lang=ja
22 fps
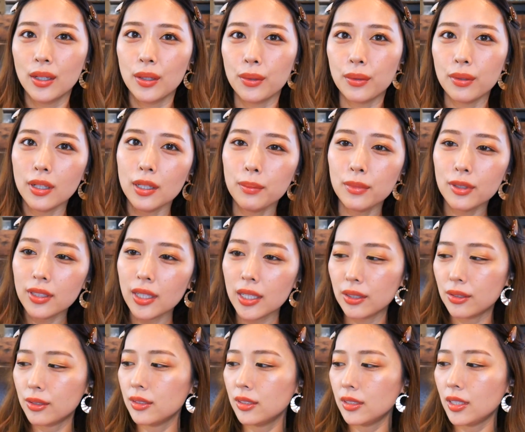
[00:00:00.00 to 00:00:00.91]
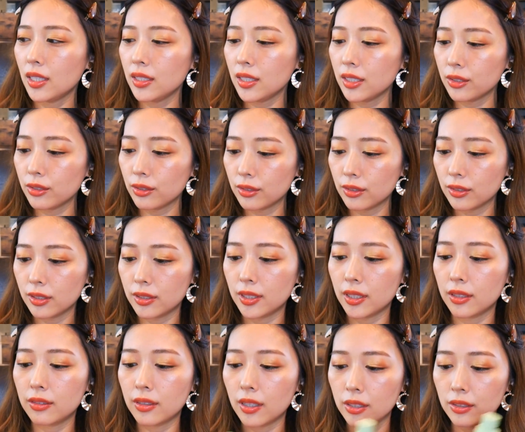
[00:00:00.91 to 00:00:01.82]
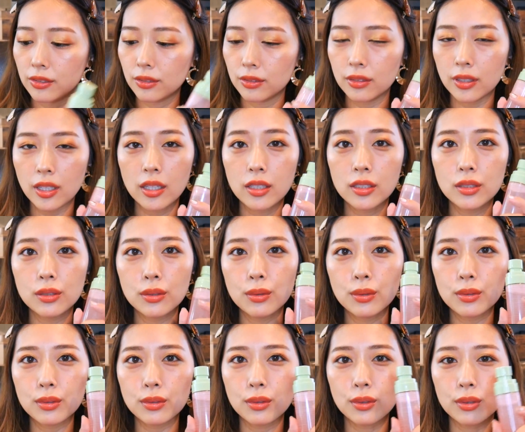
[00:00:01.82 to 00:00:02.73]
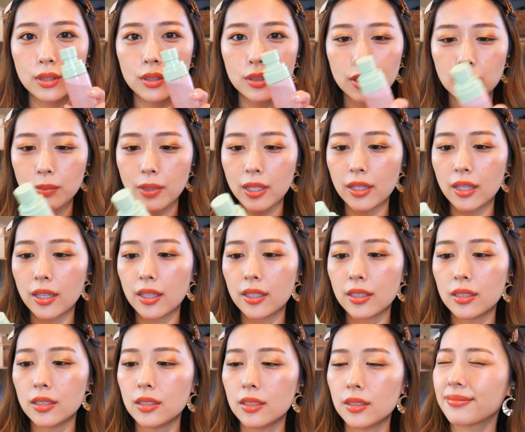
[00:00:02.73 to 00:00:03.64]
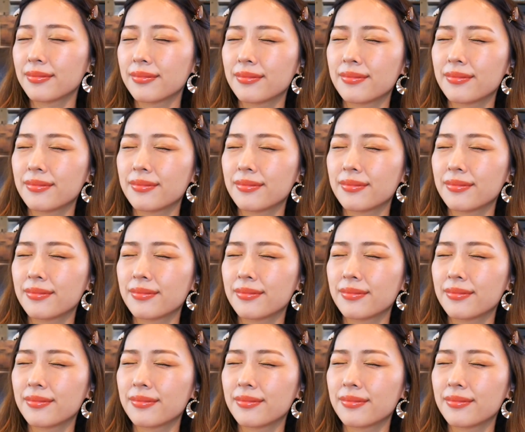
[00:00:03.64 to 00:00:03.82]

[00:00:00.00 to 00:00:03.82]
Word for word: これもね崩れにくくしてくれるのですごくおすすめです